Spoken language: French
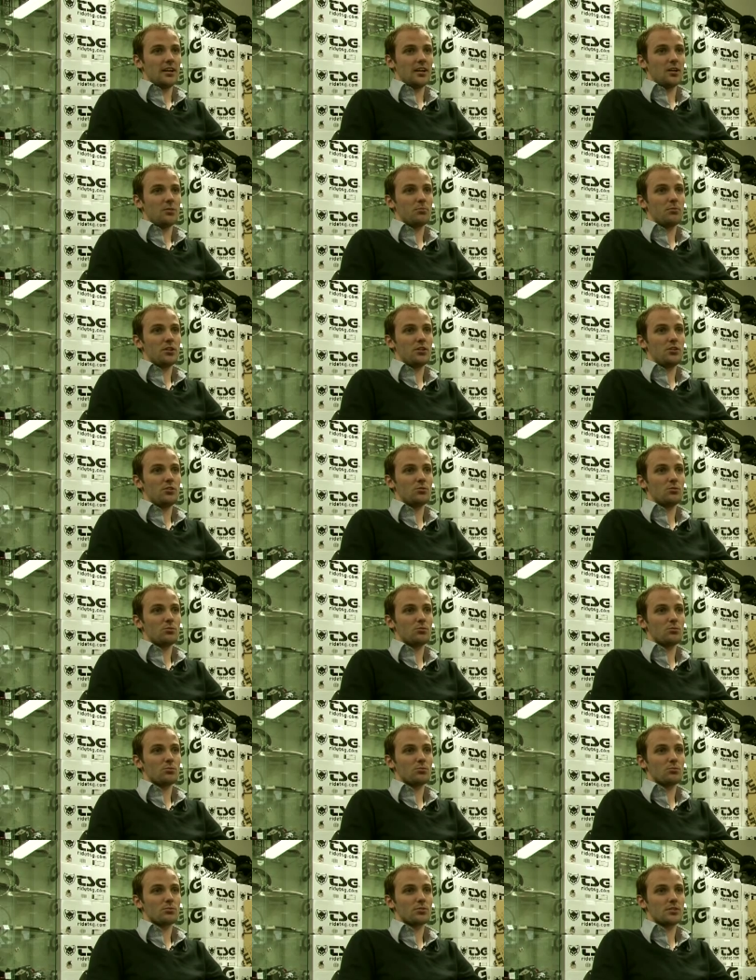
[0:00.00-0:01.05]
à
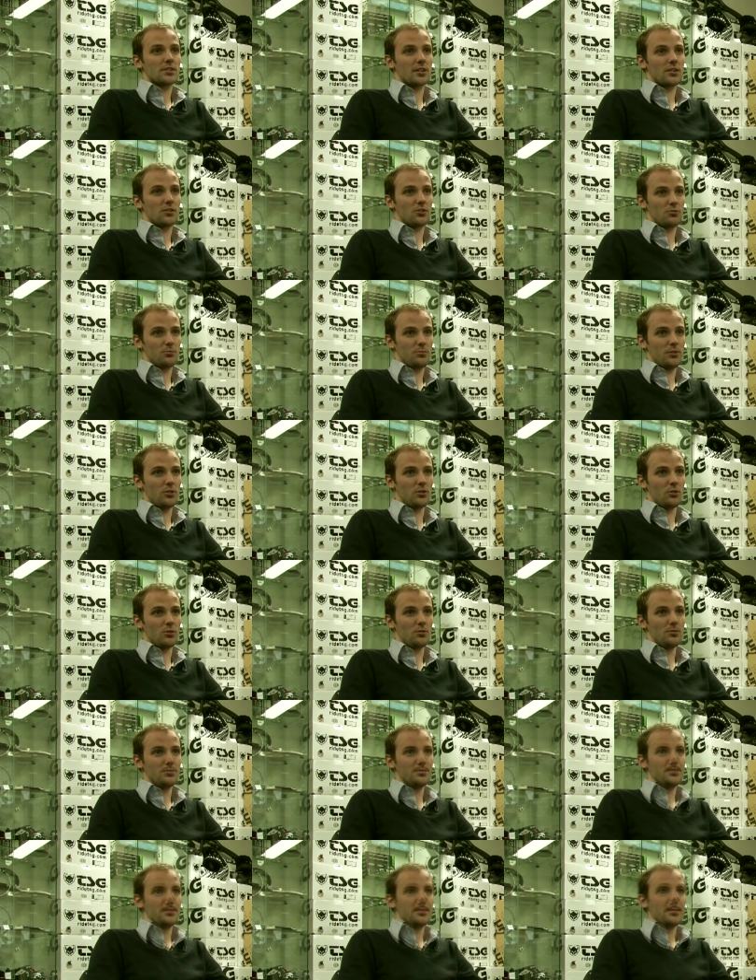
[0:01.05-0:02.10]
1 50 000
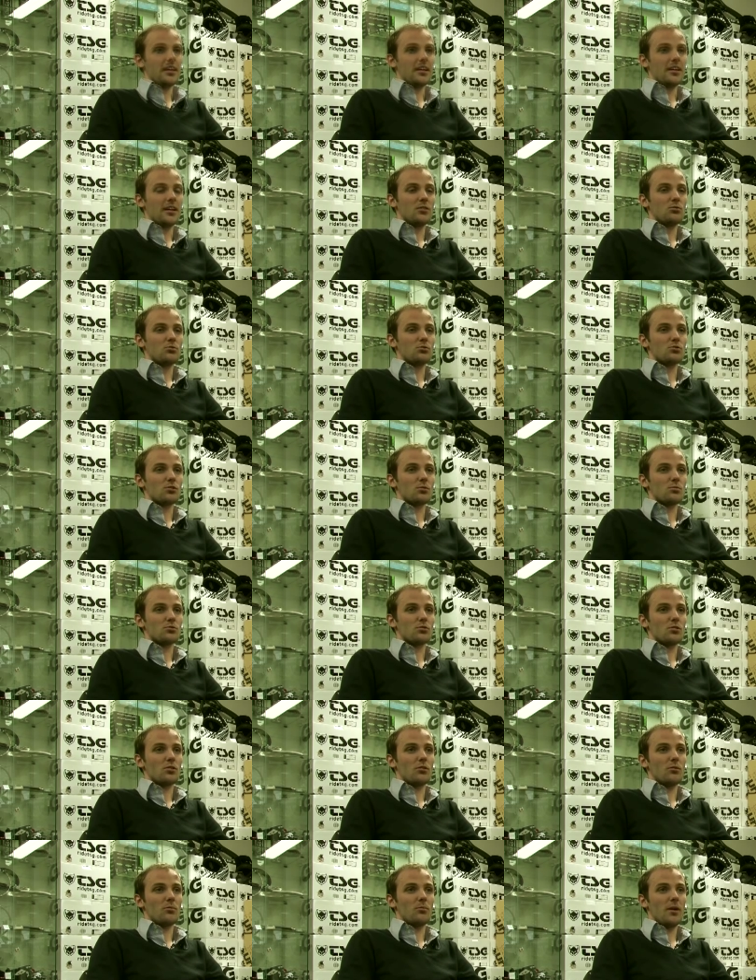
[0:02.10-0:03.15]
euros. Et là, nous sommes
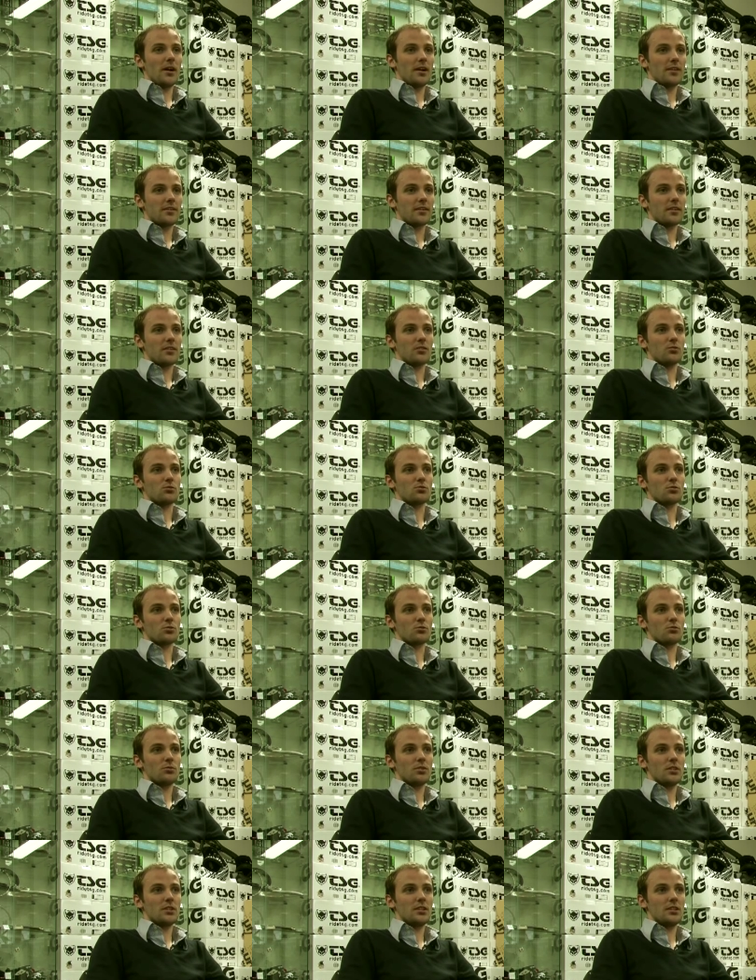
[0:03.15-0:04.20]
en mars à l'heure
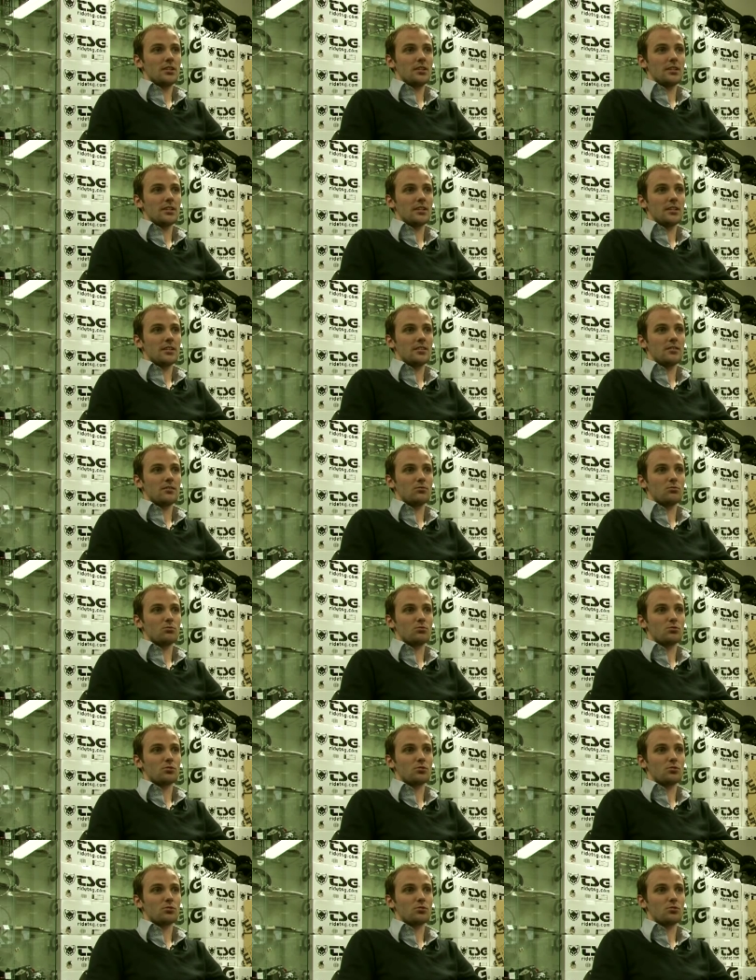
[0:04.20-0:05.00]
d'aujourd'hui et nous